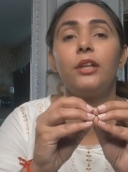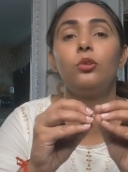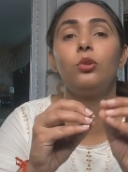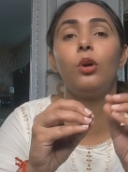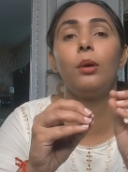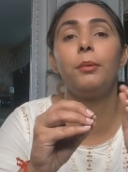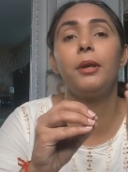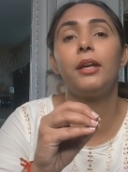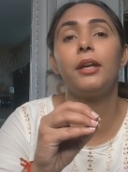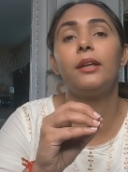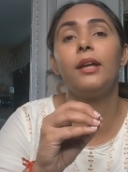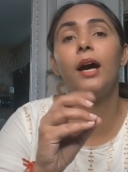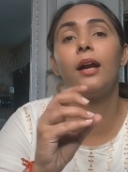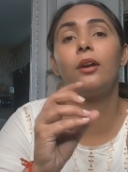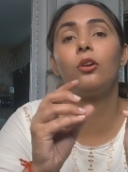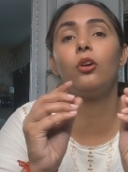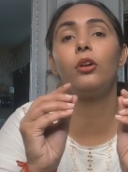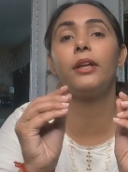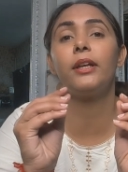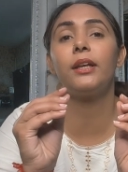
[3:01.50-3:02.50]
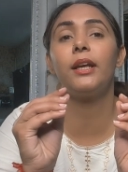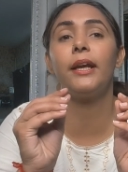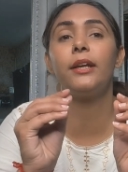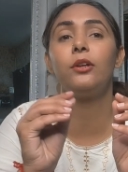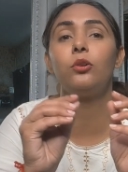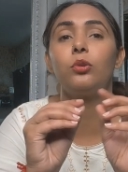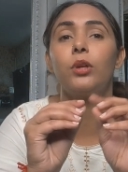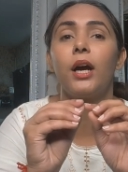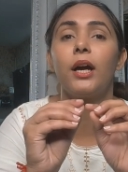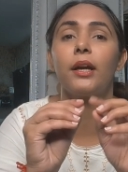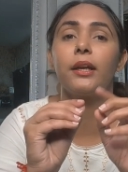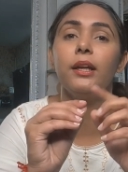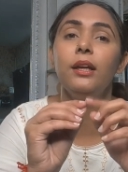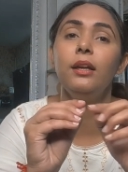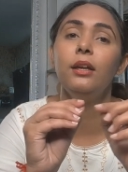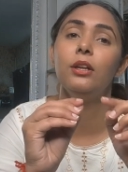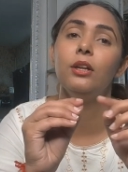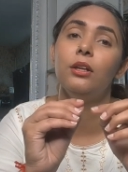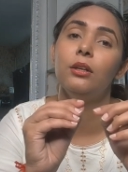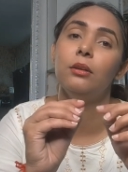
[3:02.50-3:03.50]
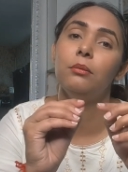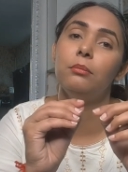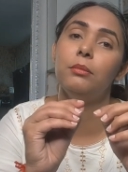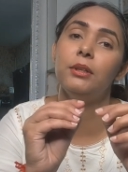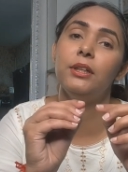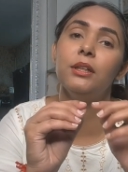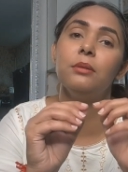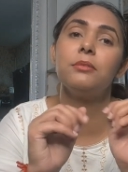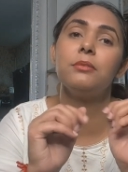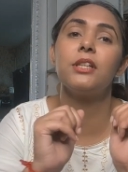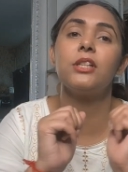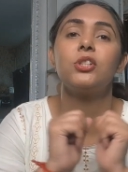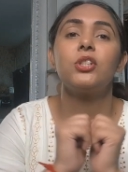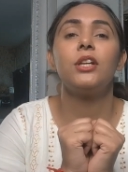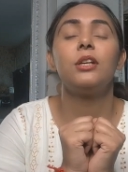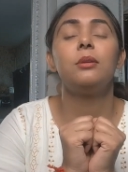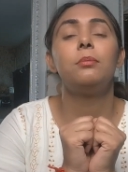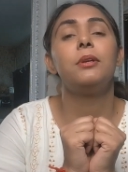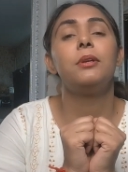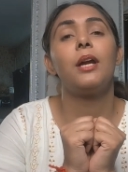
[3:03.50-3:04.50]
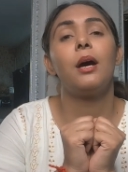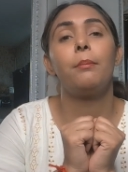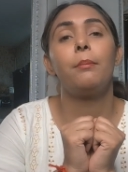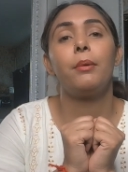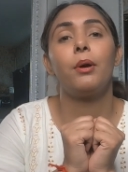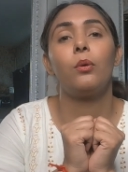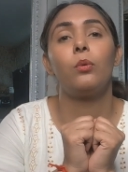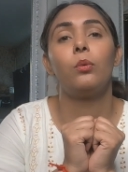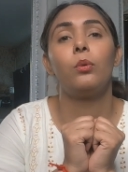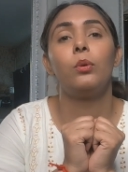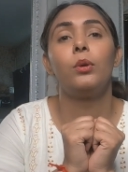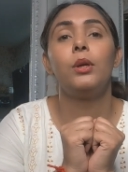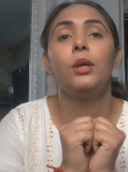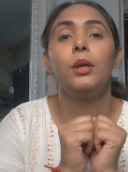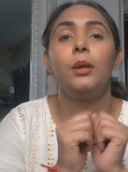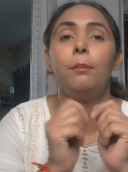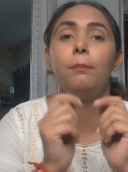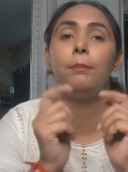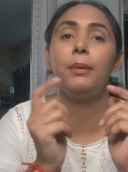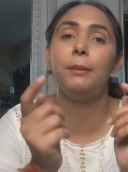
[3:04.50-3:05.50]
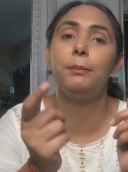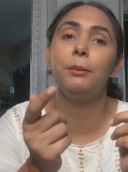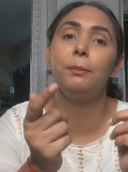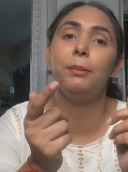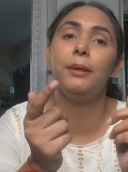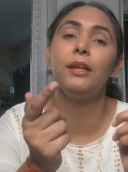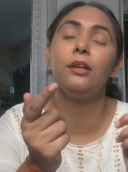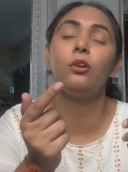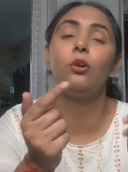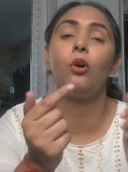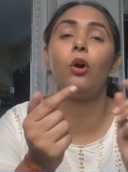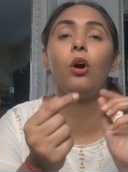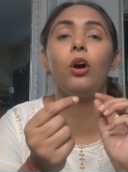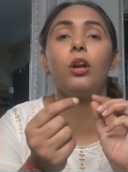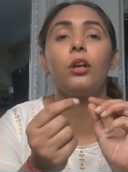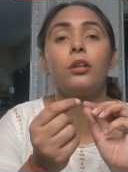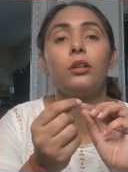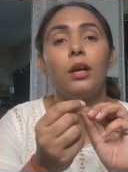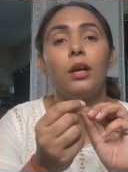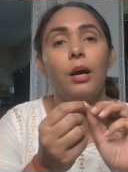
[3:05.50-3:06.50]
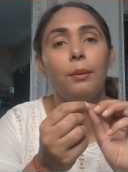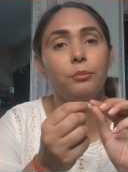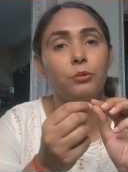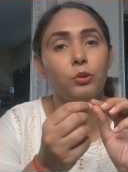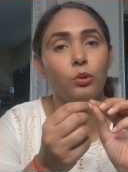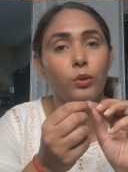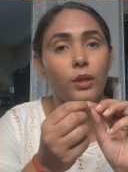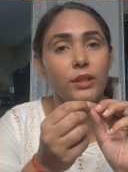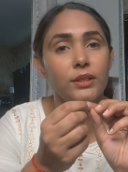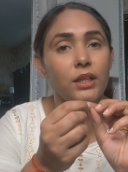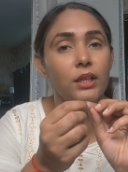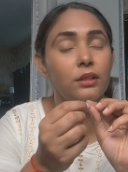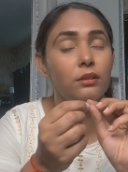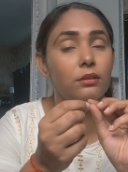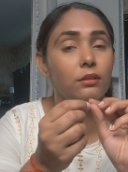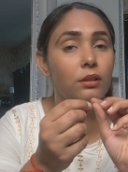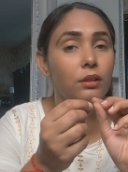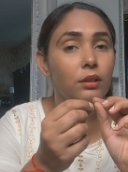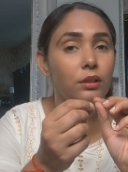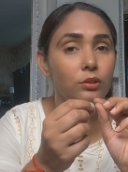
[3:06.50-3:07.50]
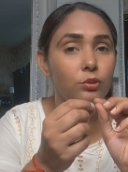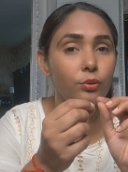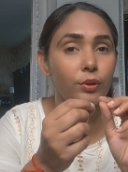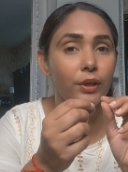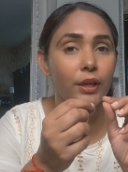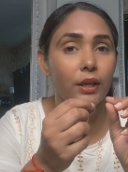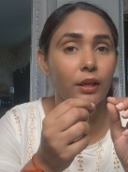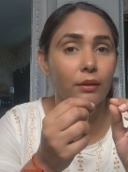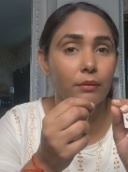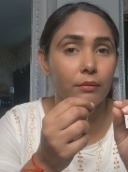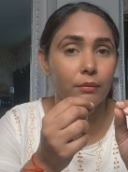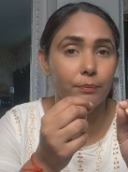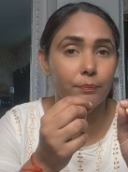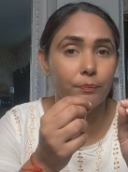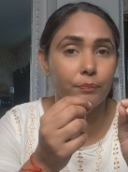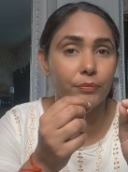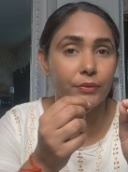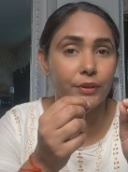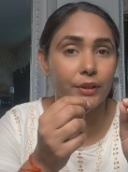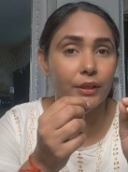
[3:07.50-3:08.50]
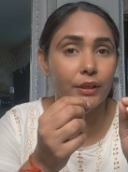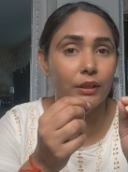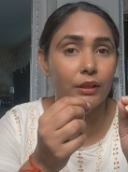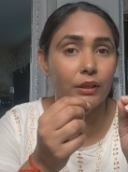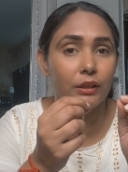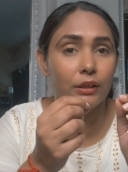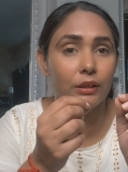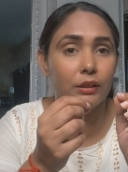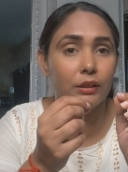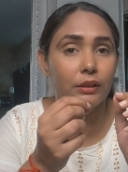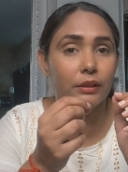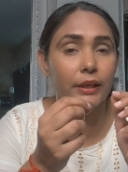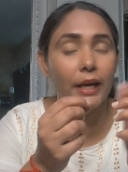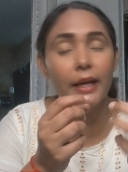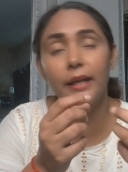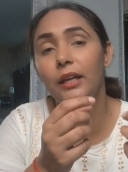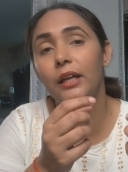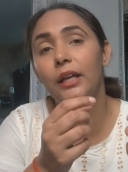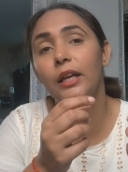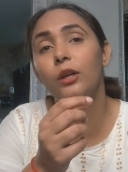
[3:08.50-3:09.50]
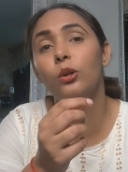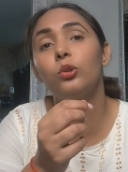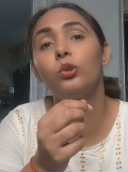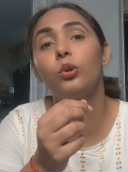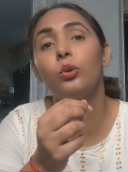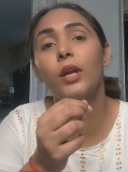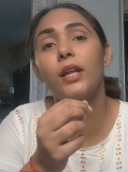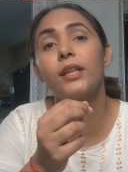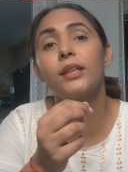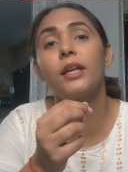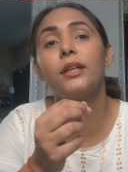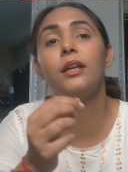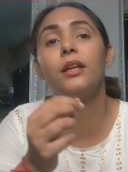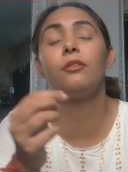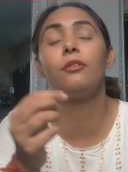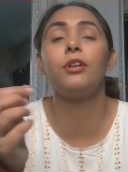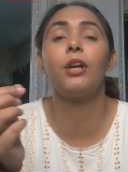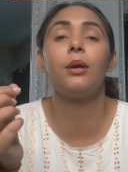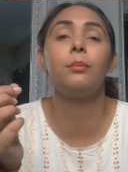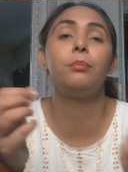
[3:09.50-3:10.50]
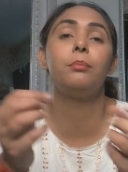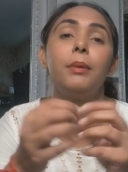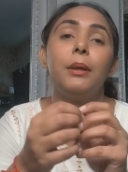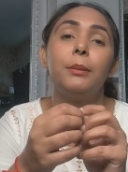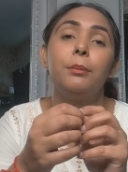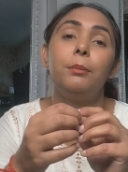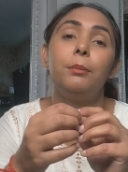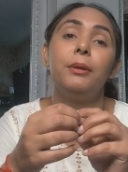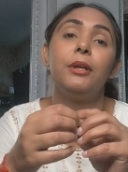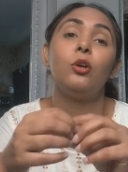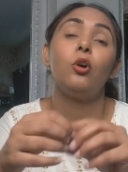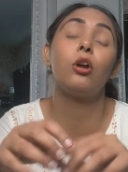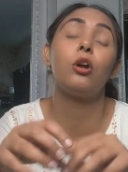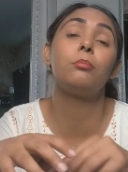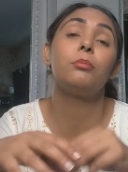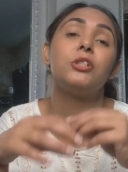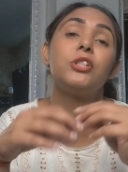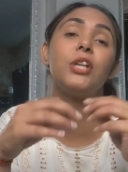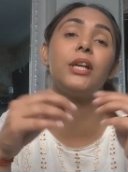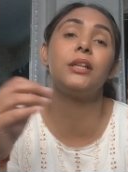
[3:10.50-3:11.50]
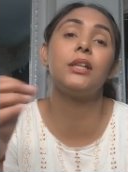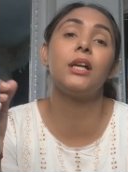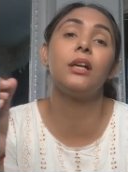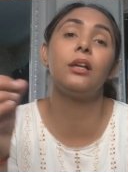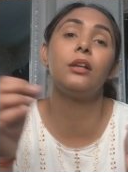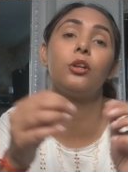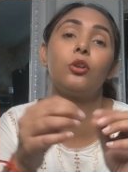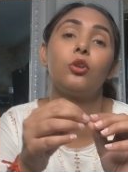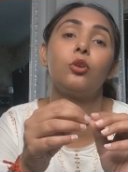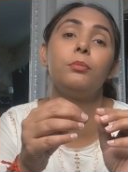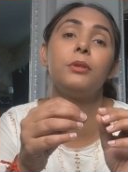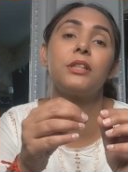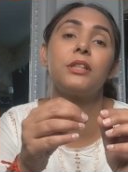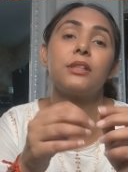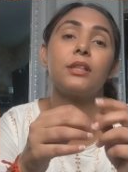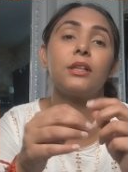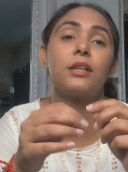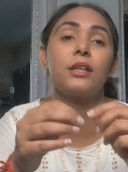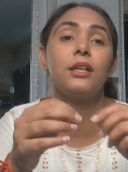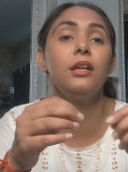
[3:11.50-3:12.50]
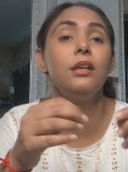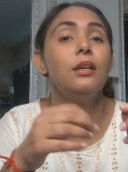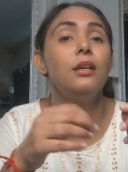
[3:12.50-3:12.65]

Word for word: तो आप एक डार्क और एक लाइट उठा के मीडियम सा शेड बना पाओ बेबी पिंक और आप थोड़ा सा जो है रेड ले लो थोड़ा सा या फिर आप बेबी पिंक और मजेंटा कलर को मिक्स करके